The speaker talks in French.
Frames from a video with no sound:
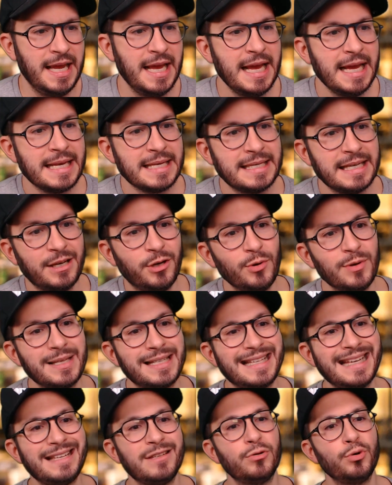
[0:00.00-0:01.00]
c'est que c'est
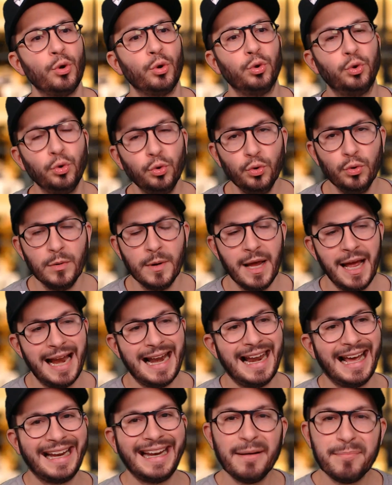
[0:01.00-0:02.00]
surtout la
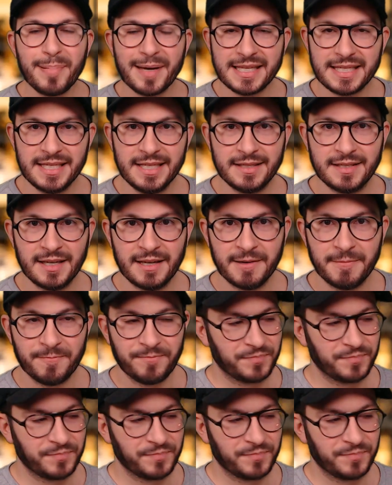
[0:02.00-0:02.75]
capacité